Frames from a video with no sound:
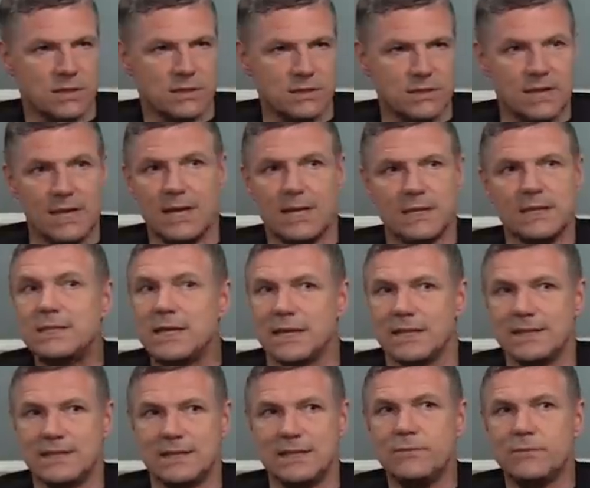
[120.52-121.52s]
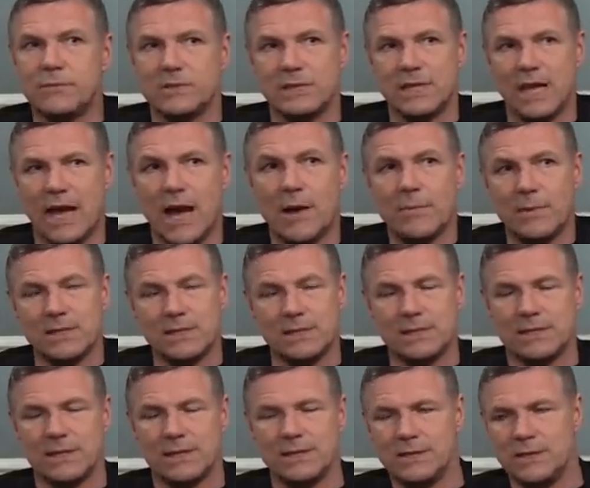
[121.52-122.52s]
äh, sehr intensiv und sehr
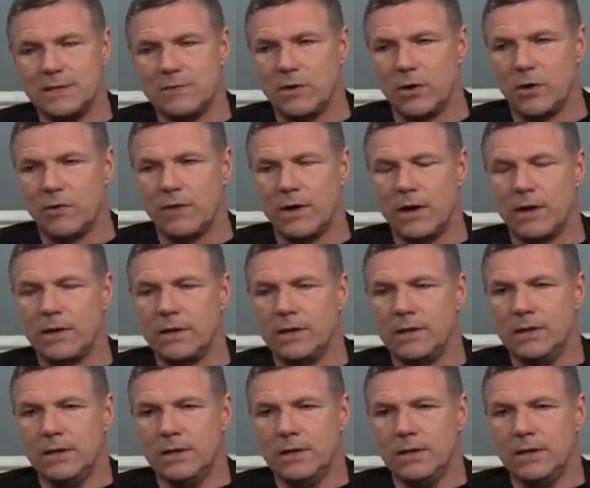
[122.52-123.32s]
arbeitsintensiv auch war.